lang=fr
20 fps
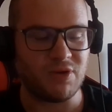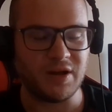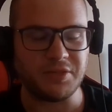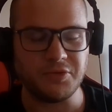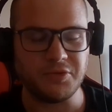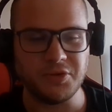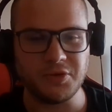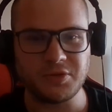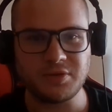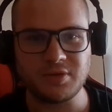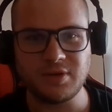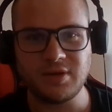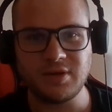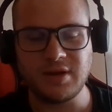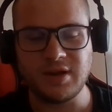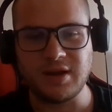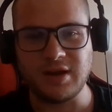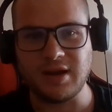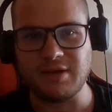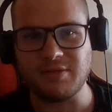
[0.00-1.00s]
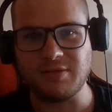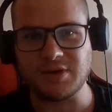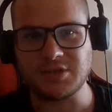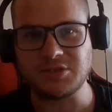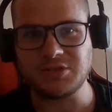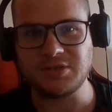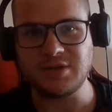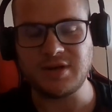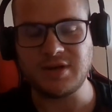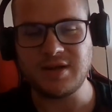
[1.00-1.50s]
point neutre la
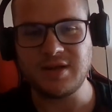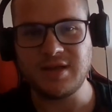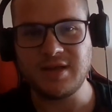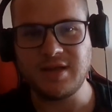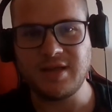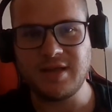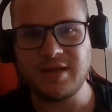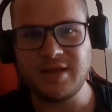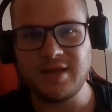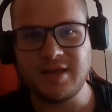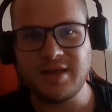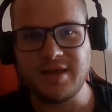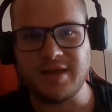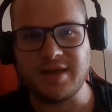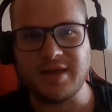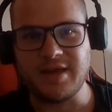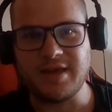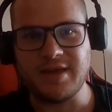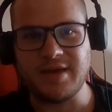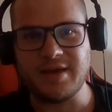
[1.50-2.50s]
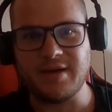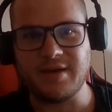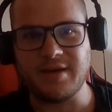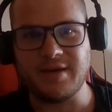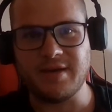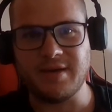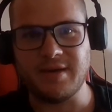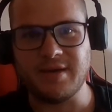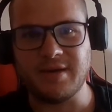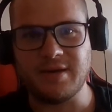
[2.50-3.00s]
voiture. Et
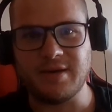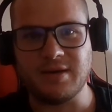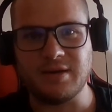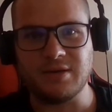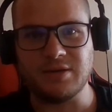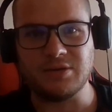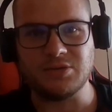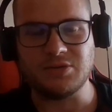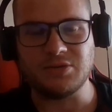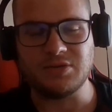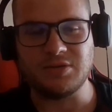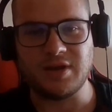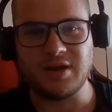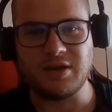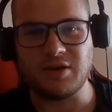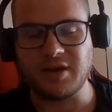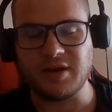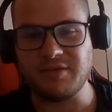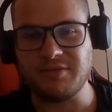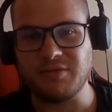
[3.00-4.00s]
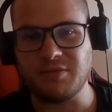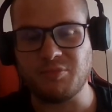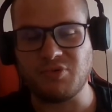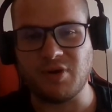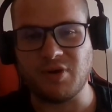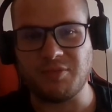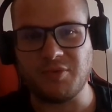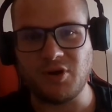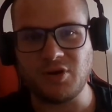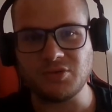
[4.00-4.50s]
elle enlève le
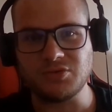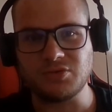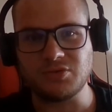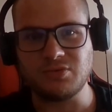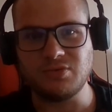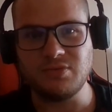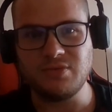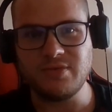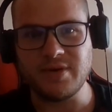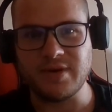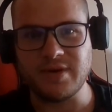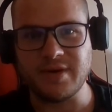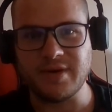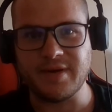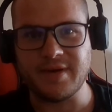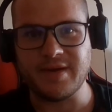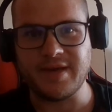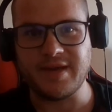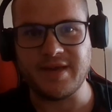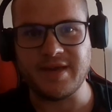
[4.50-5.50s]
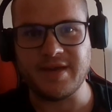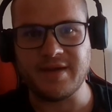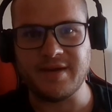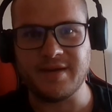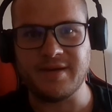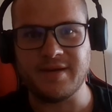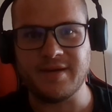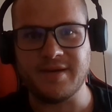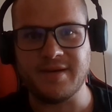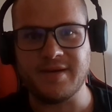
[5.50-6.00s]
point mort du coup. et
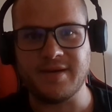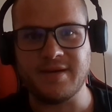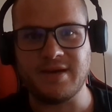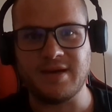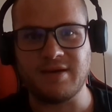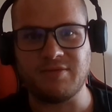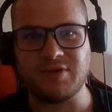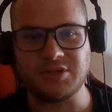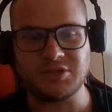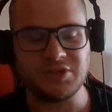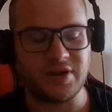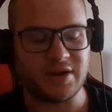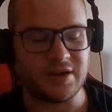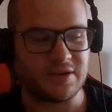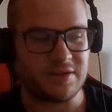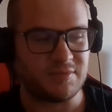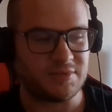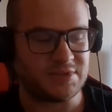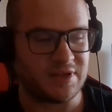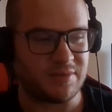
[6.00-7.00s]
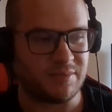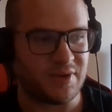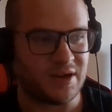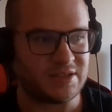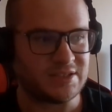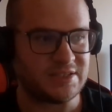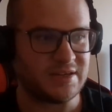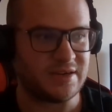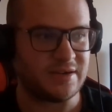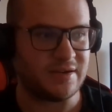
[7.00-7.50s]
la voiture, elle commence à
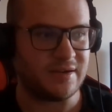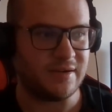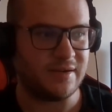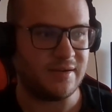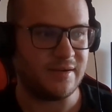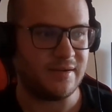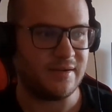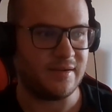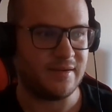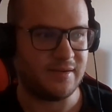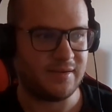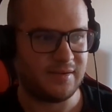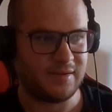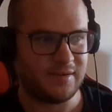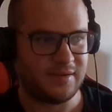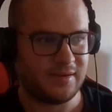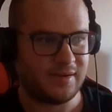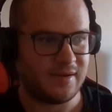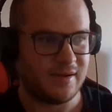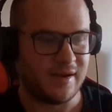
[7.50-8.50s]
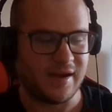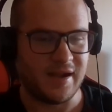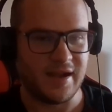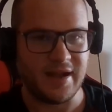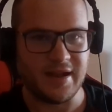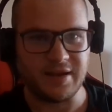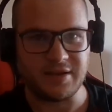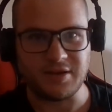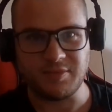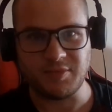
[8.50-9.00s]
partir.
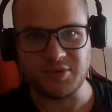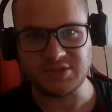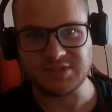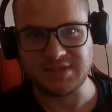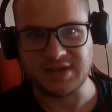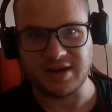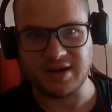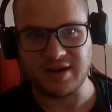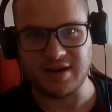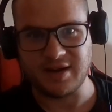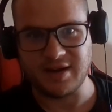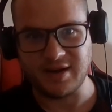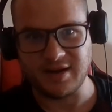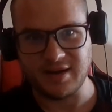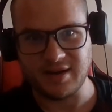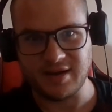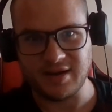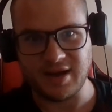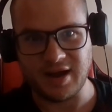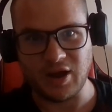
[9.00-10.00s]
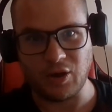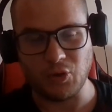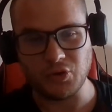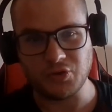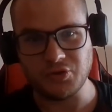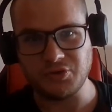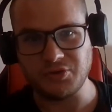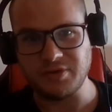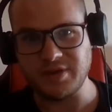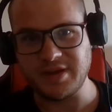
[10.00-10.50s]
elle commence à, à
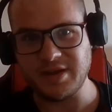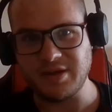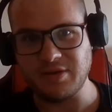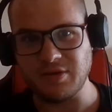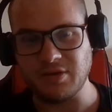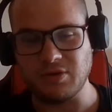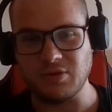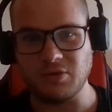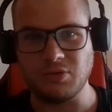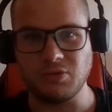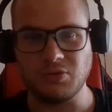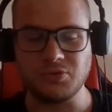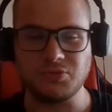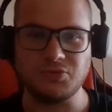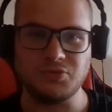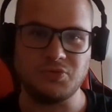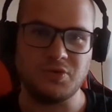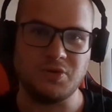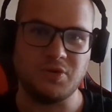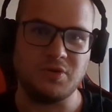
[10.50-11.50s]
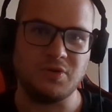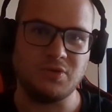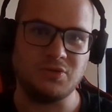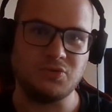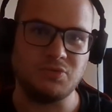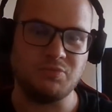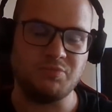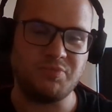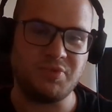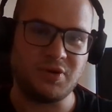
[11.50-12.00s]
reculer le long
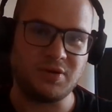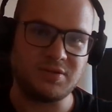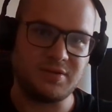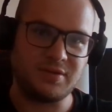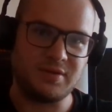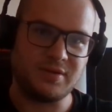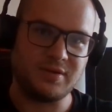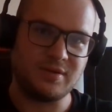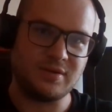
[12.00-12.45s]
d'une pente